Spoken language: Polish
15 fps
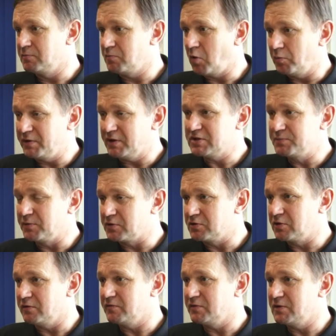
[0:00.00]
obiekt
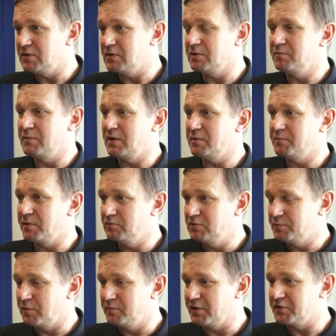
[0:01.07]
sportowy, ma pełny
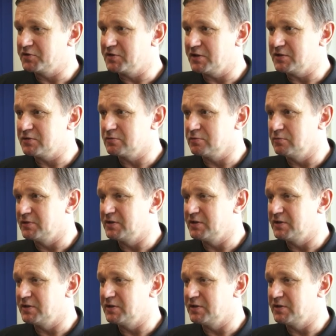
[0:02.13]
pomiar czasu,